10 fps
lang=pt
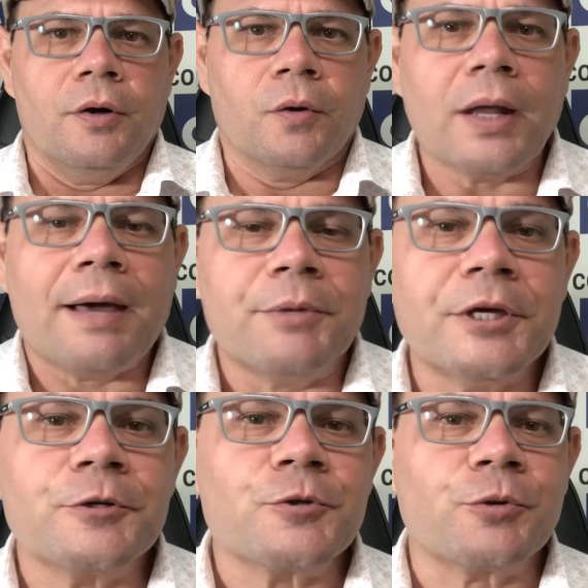Olá,
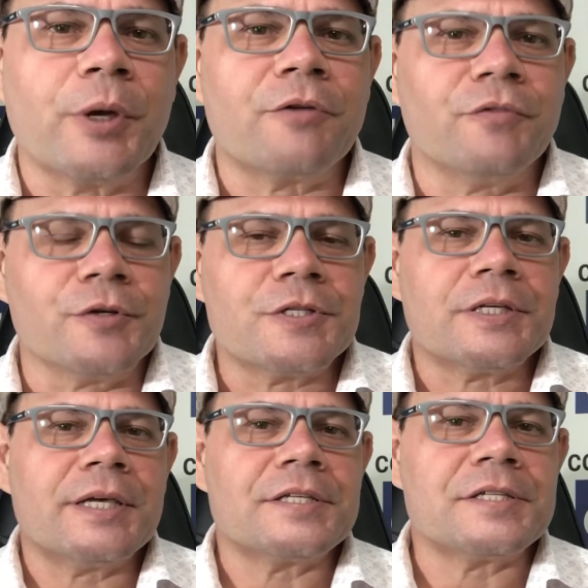amigos, tudo bem com
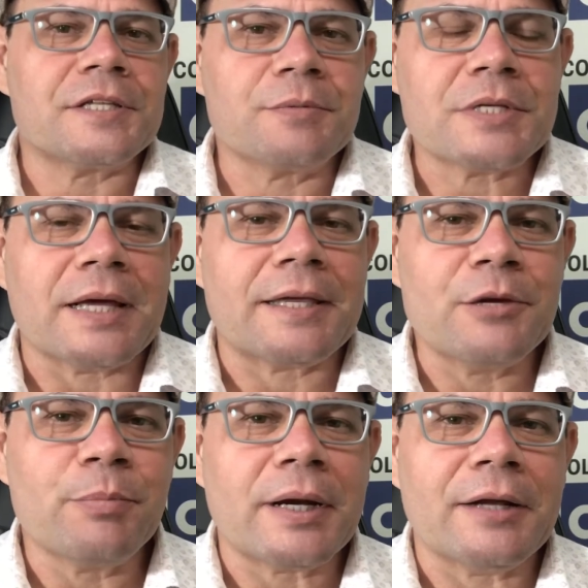vocês? Estamos
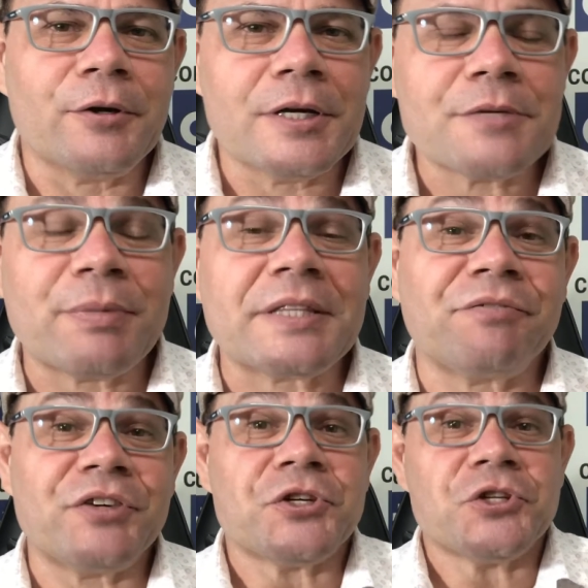aqui para nós para
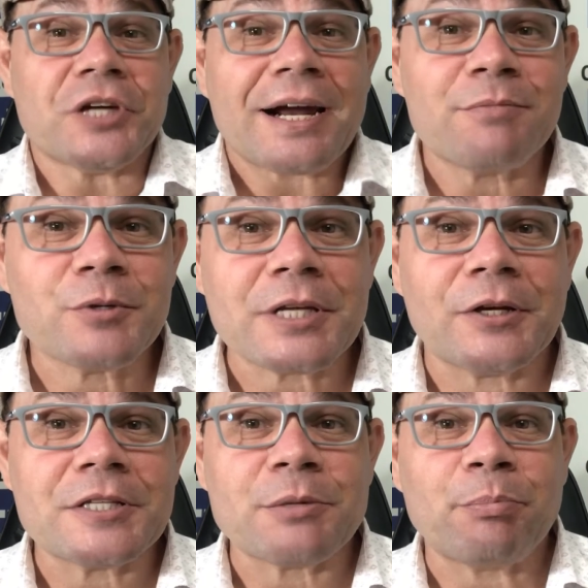fecharmos a
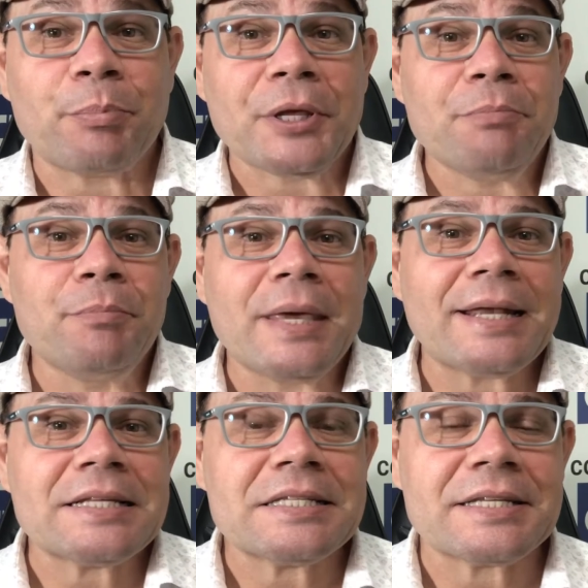nossa
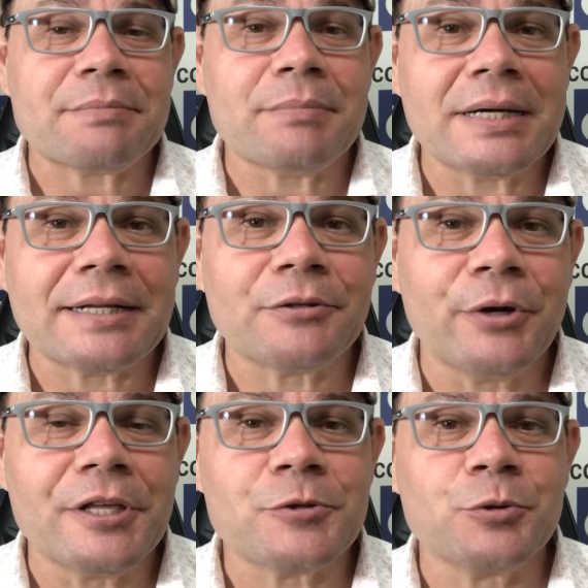primeira semana do
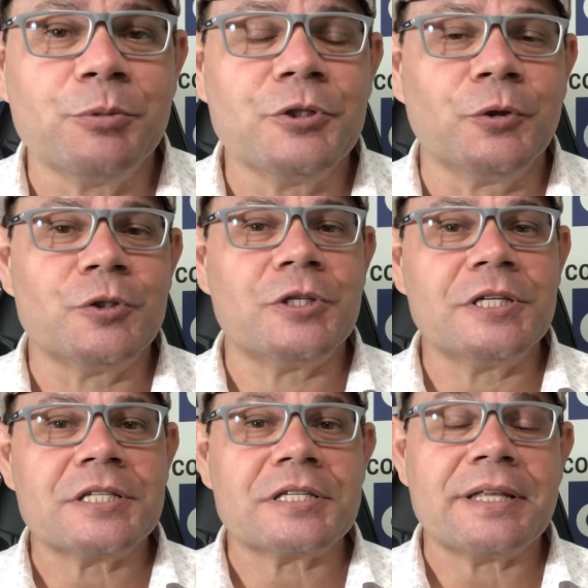resumo de
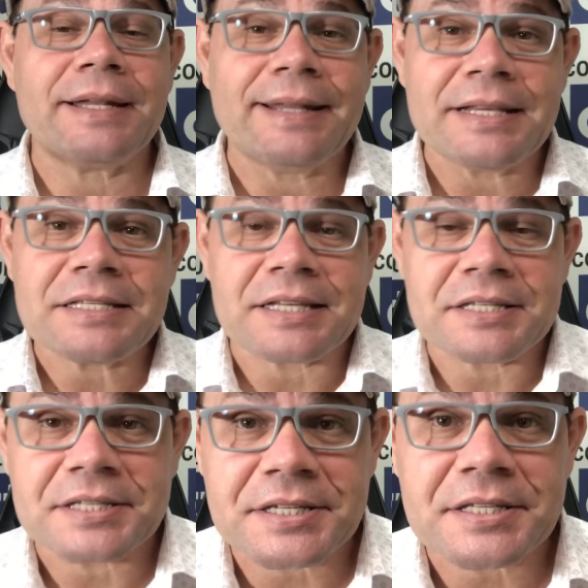notícias, né? Nesta
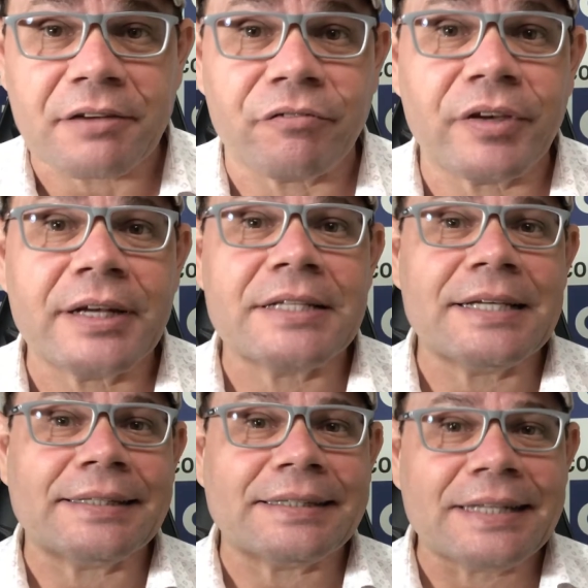sexta-feira,
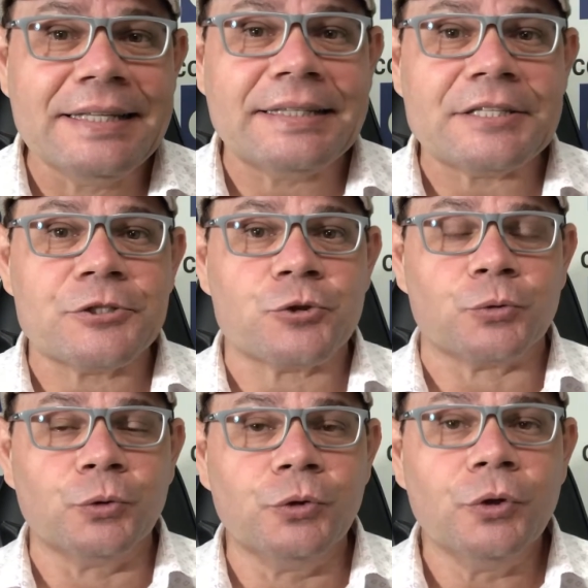dia 30 de
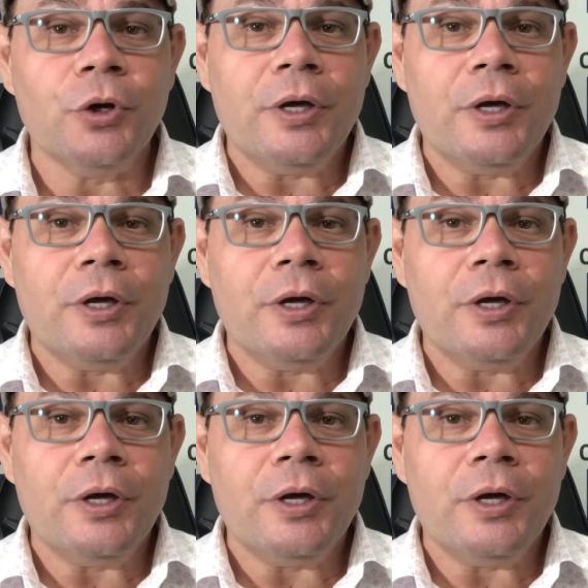julho.